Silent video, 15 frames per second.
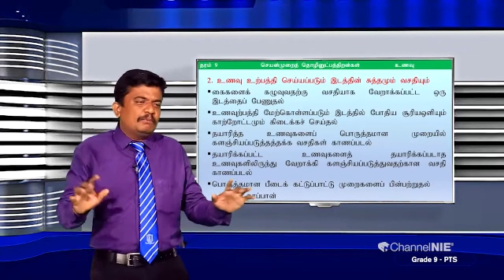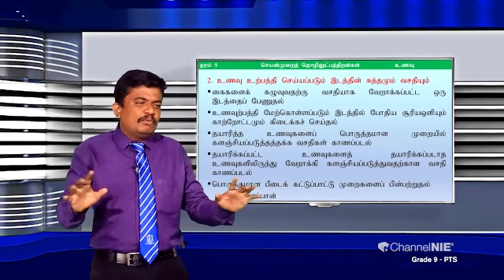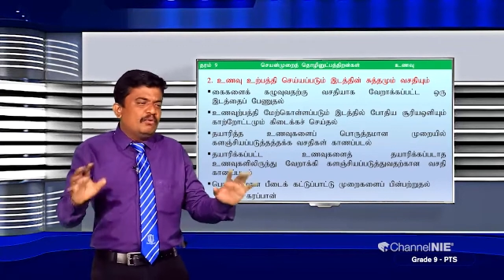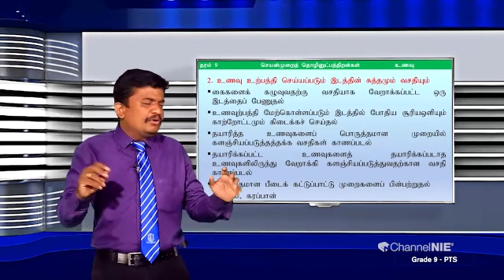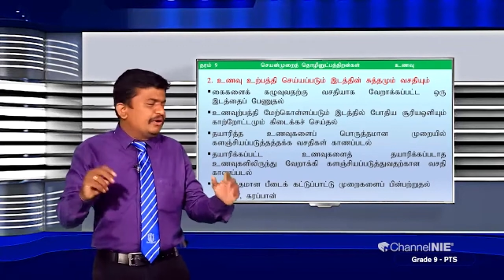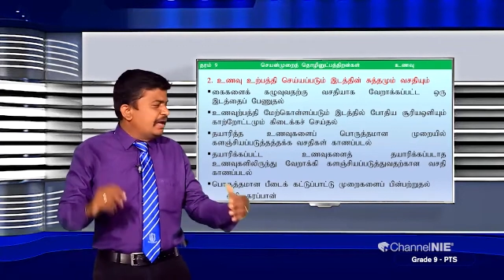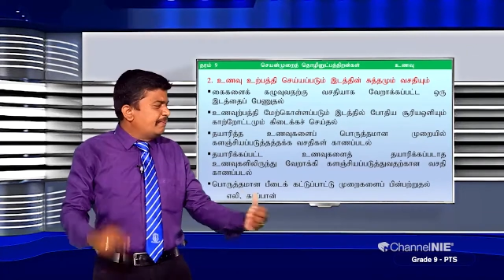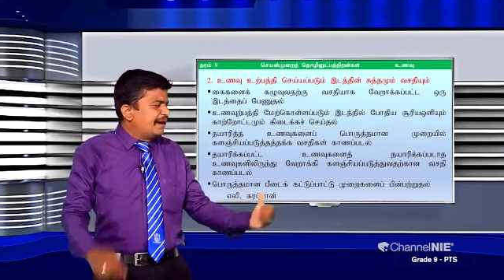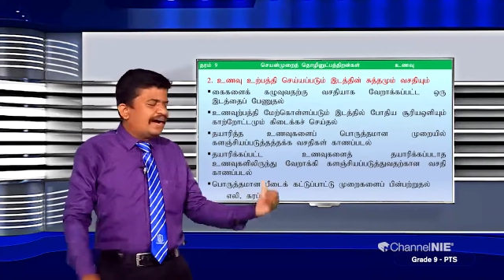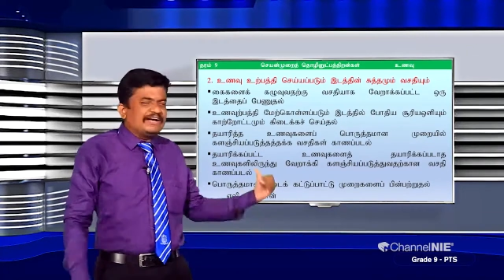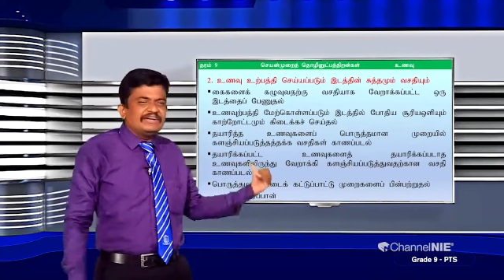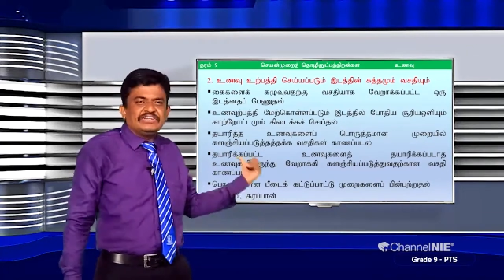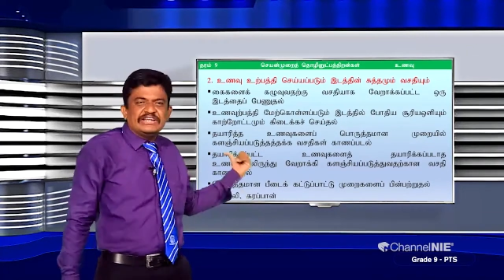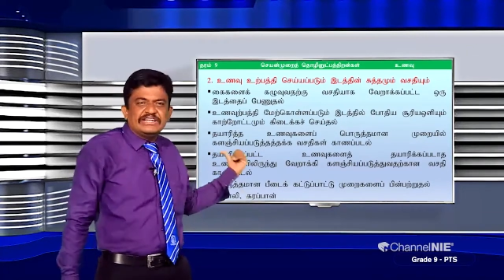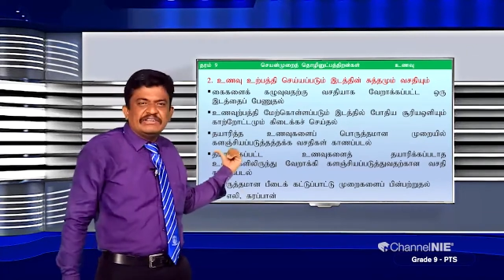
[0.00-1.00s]

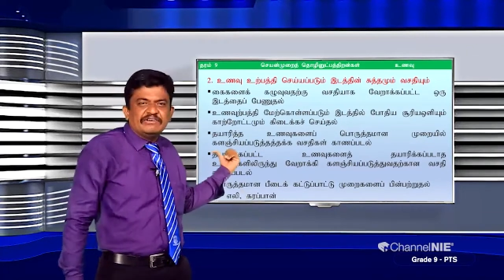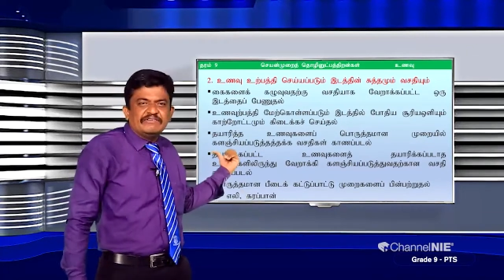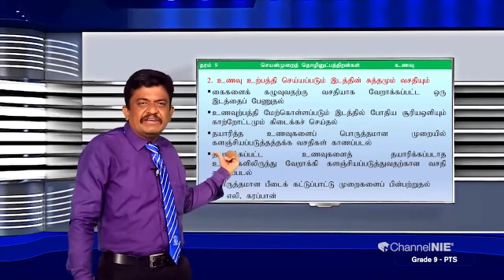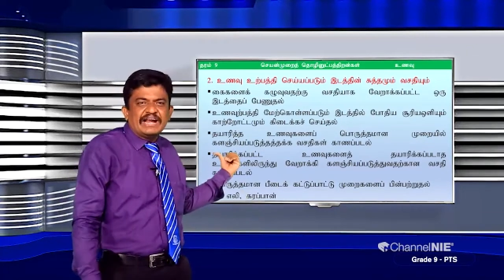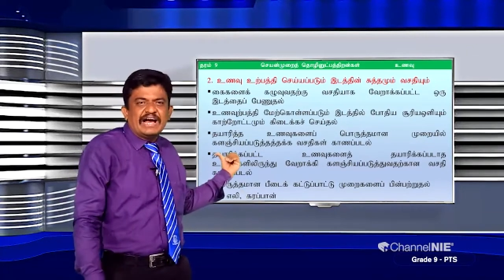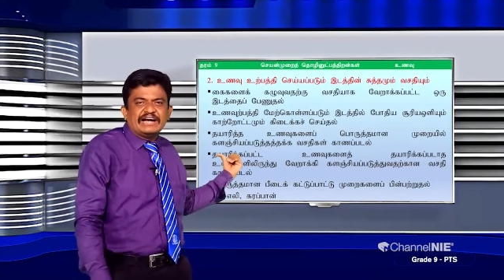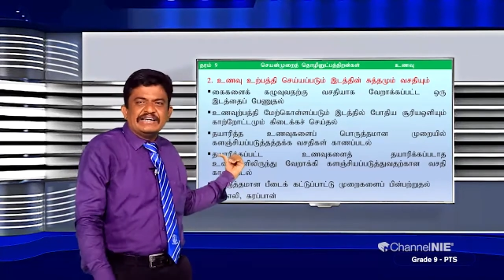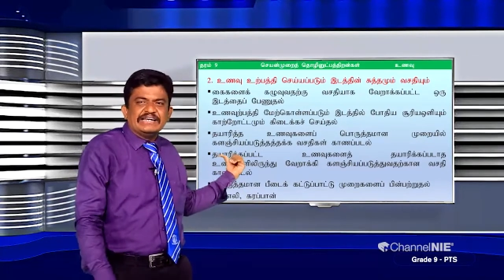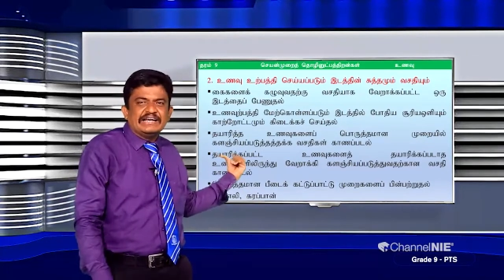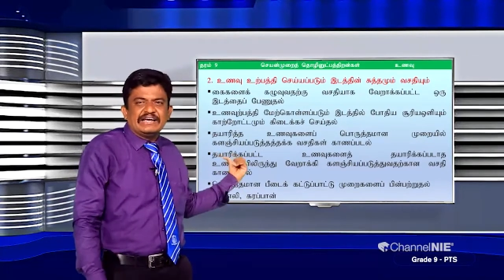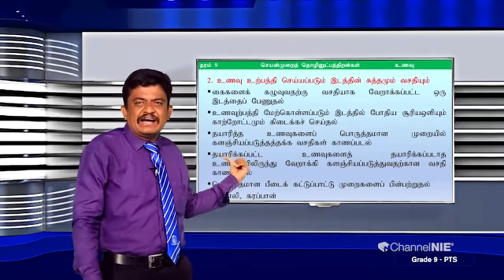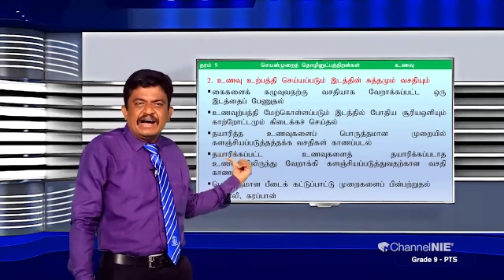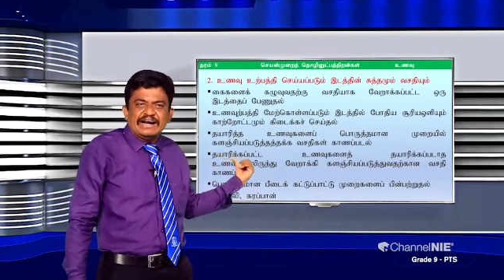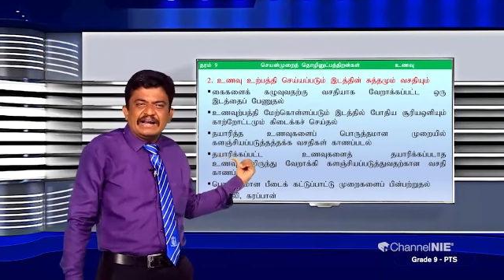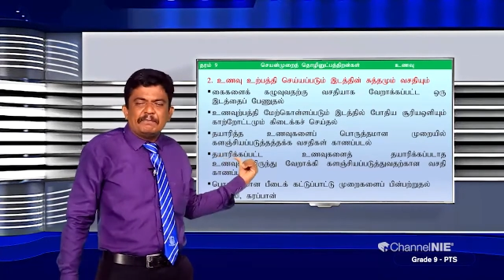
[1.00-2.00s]
பூர்ணமாக தெரிந்த ஒருவராக
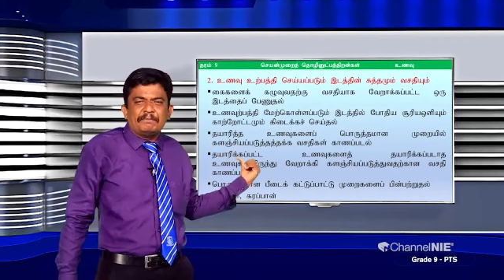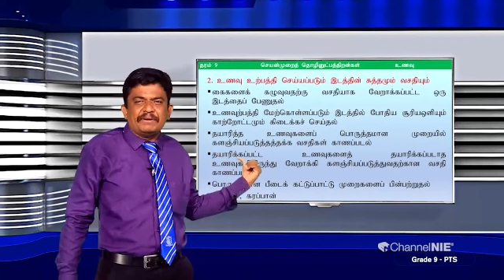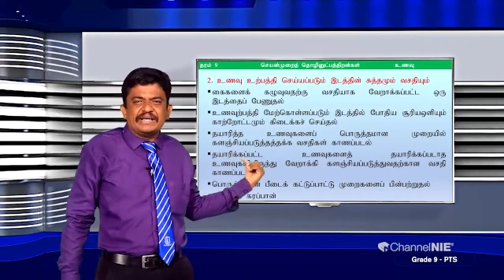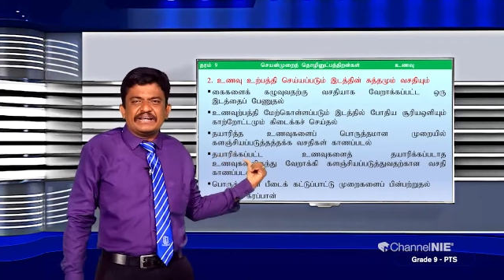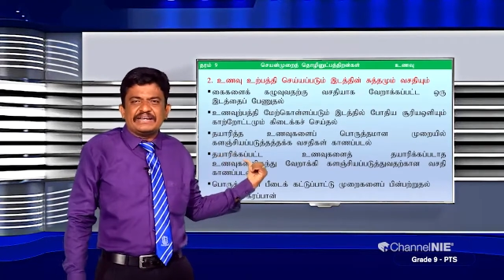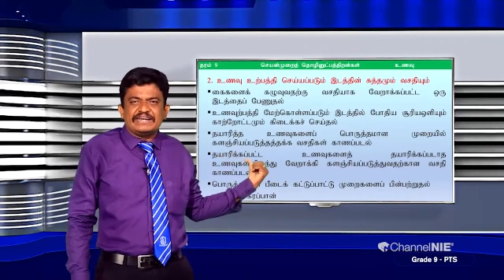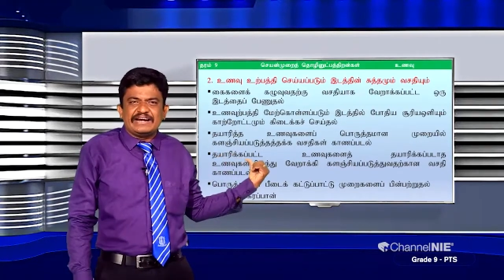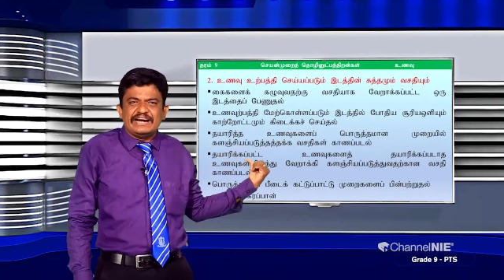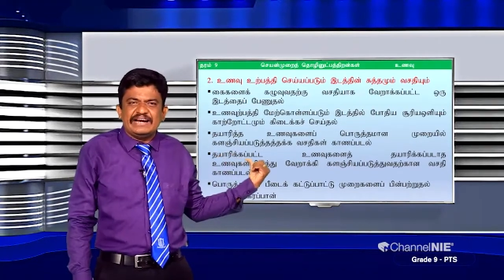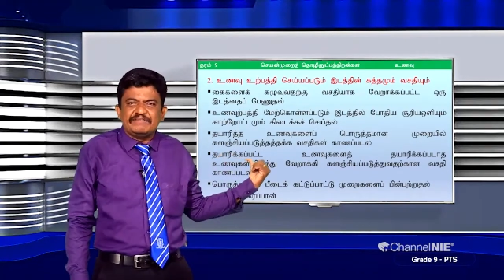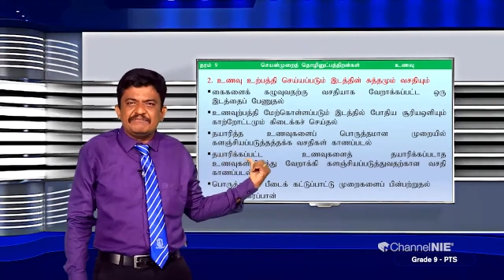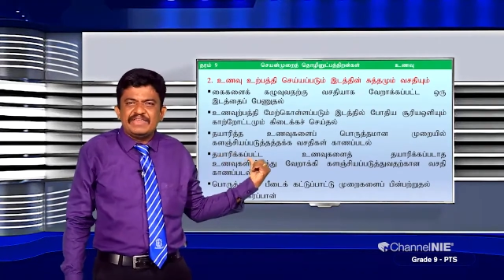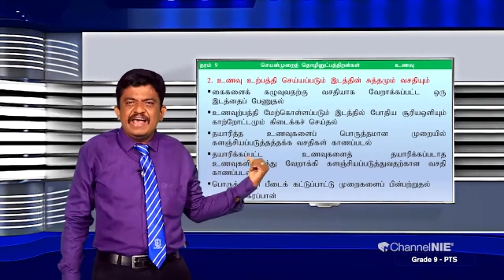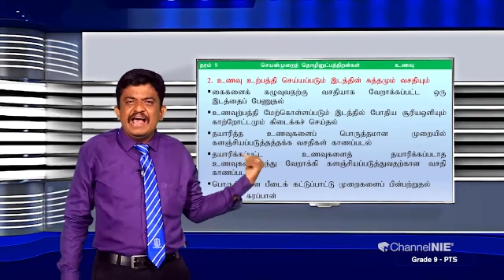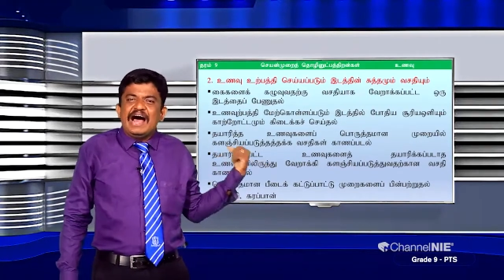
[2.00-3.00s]
நீங்கள் காணப்படுகிறீர்கள்
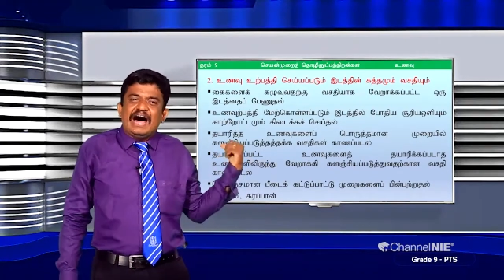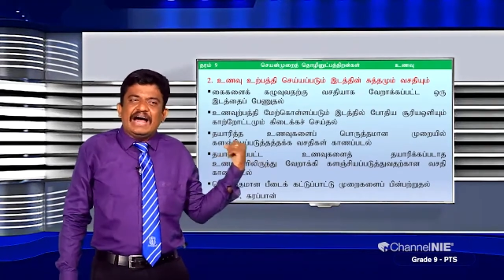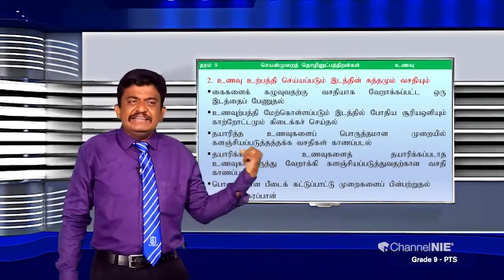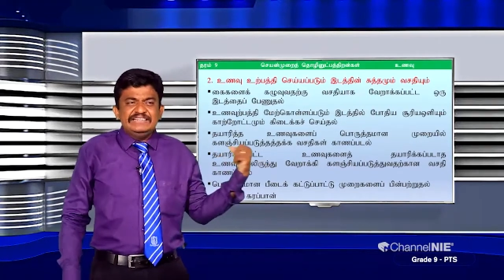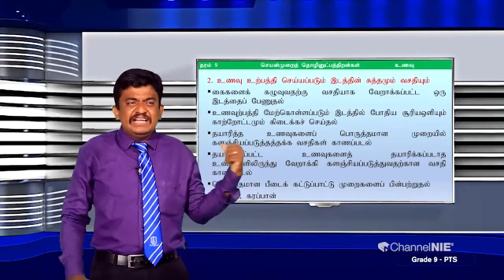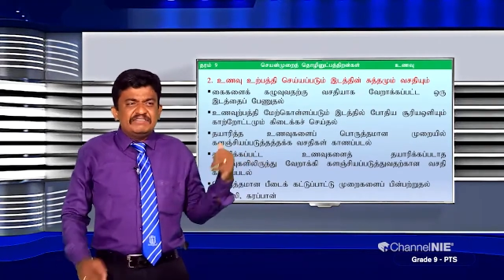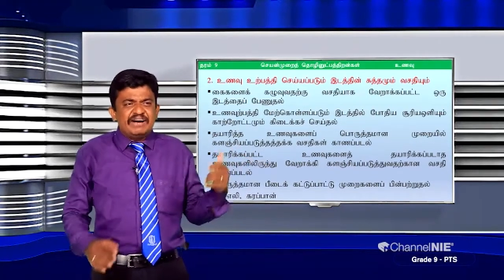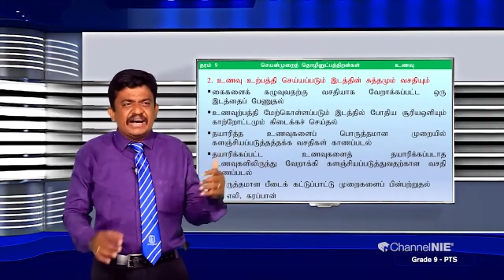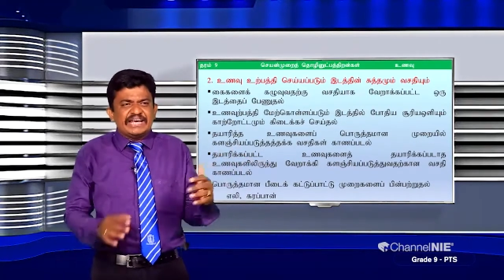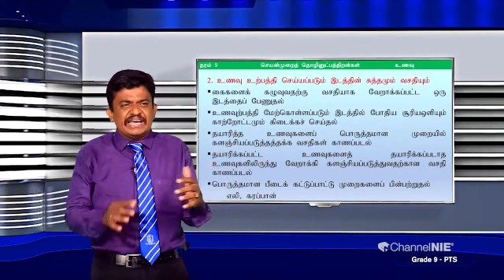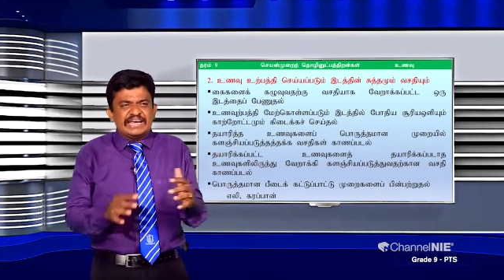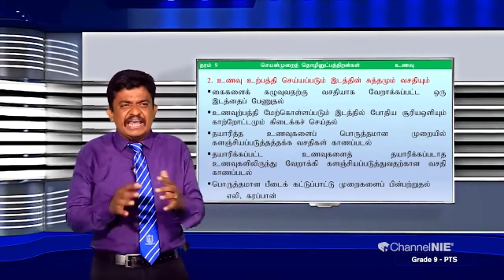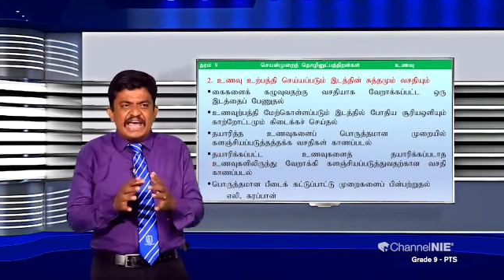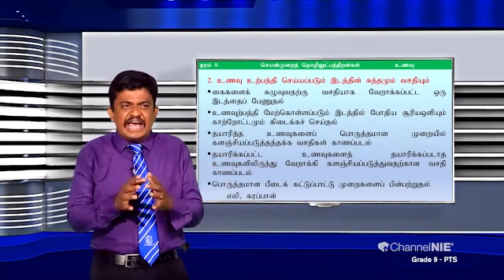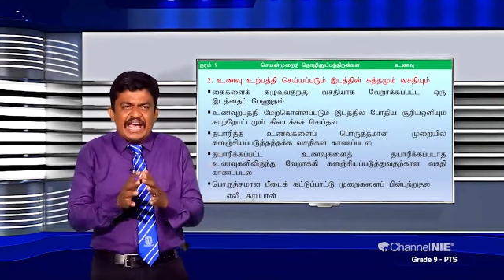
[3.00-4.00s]
அந்த
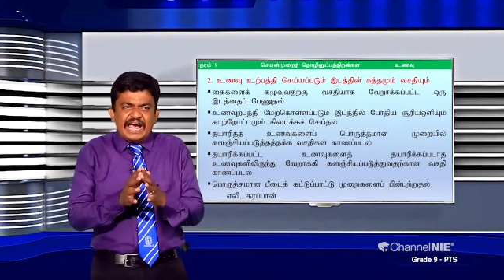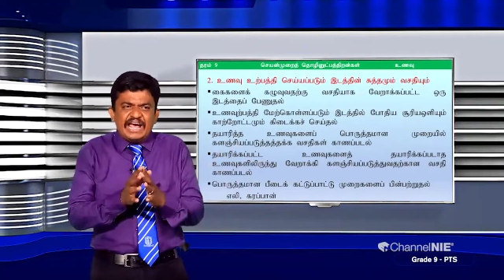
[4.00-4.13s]
வகையில்